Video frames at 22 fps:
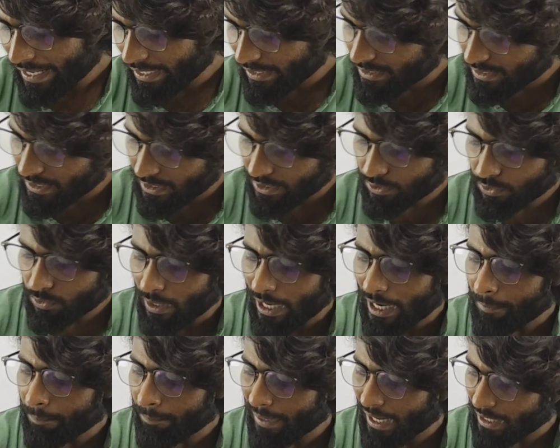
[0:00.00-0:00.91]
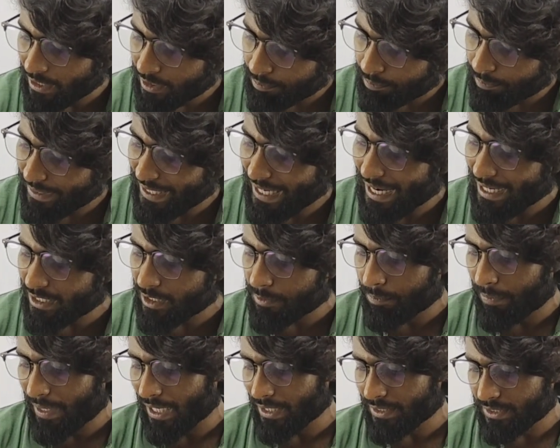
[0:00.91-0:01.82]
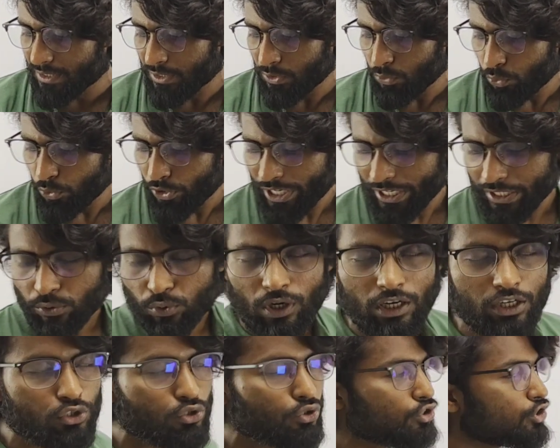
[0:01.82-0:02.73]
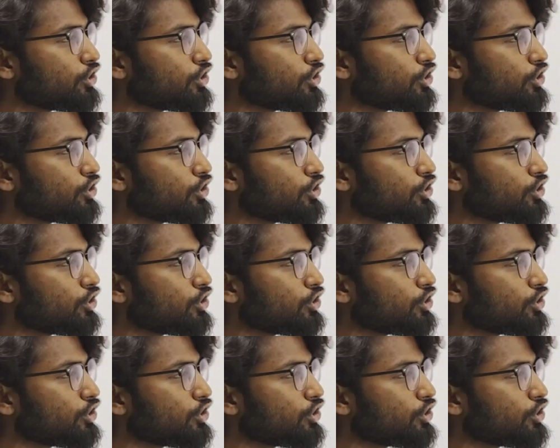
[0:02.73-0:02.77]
এক্স স্কোয়ার প্লাস পি এক্স প্লাস কিউ ইকুয়াল টু